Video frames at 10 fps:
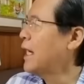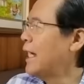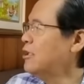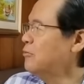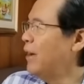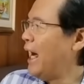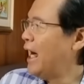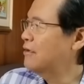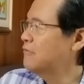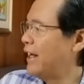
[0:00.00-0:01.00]
Ano ba
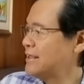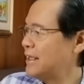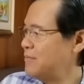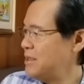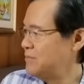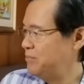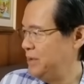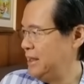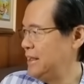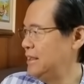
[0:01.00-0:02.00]
ang vitamin
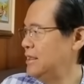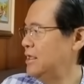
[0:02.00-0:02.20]
B?